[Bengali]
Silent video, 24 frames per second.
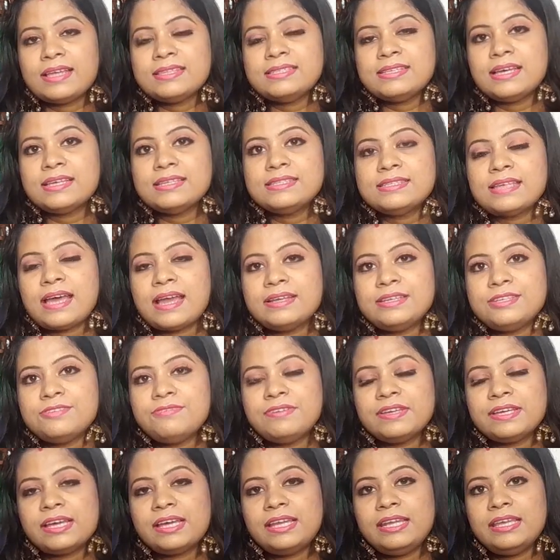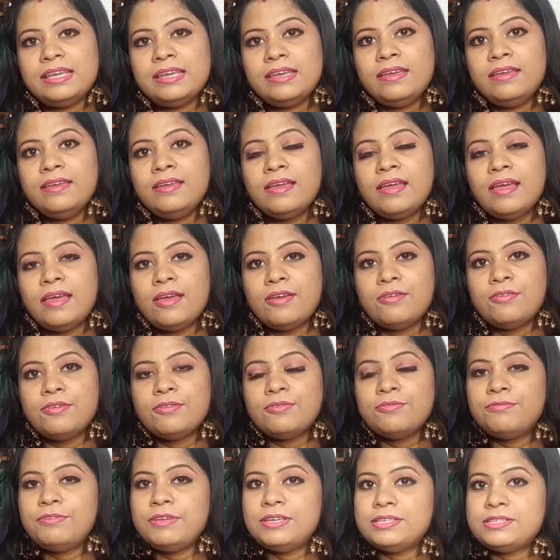আচ্ছা সাইন্টিফিক্যালি
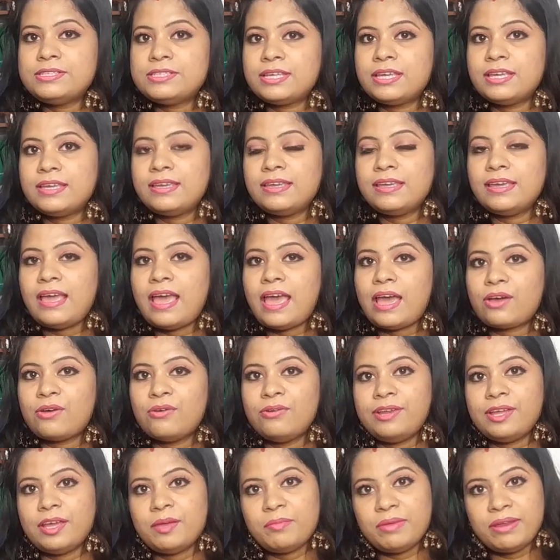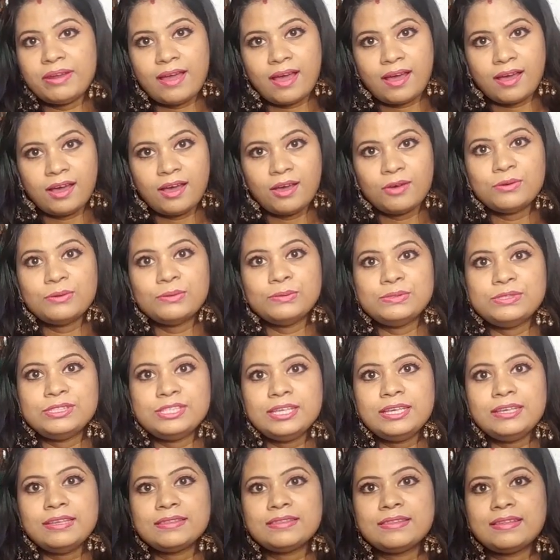ফিশকে কি অ্যাকোরিয়ামে রাখা
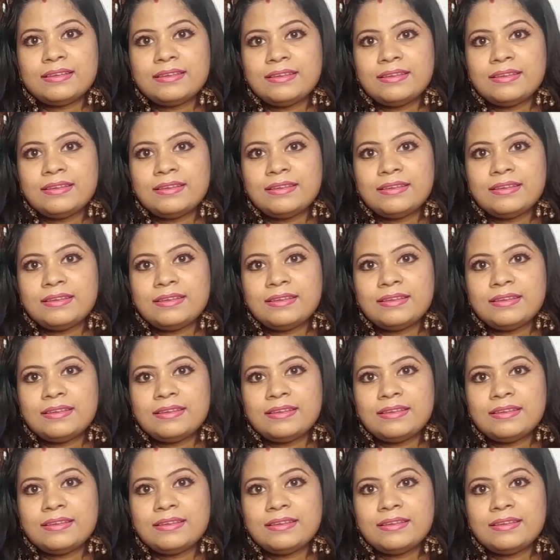উচিত